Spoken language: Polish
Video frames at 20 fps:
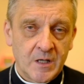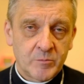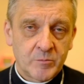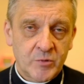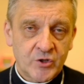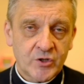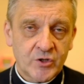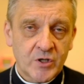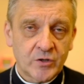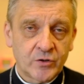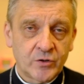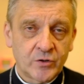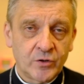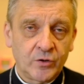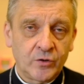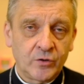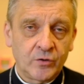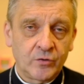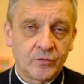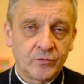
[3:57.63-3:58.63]
Pisze
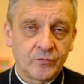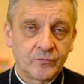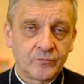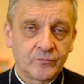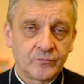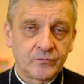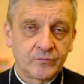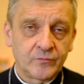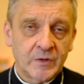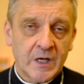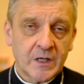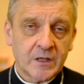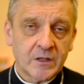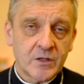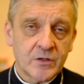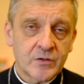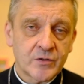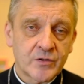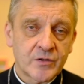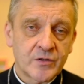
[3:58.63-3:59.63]
to
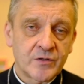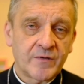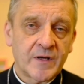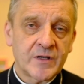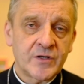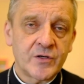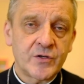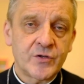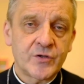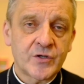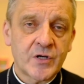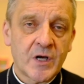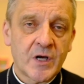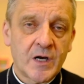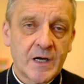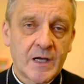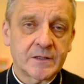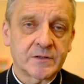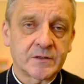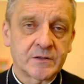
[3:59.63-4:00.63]
jakieś 20
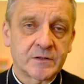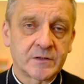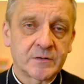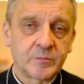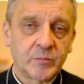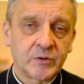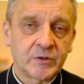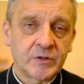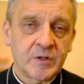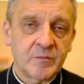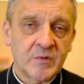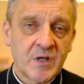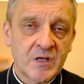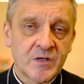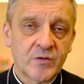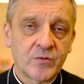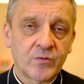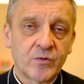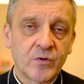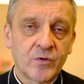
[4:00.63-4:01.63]
lat po tym
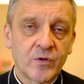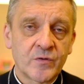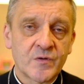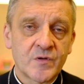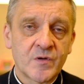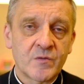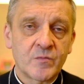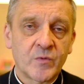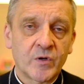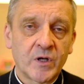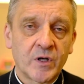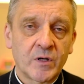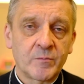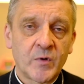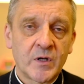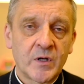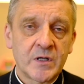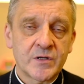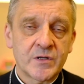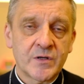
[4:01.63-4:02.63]
decydującym
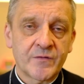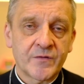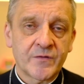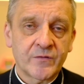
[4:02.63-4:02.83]
momencie w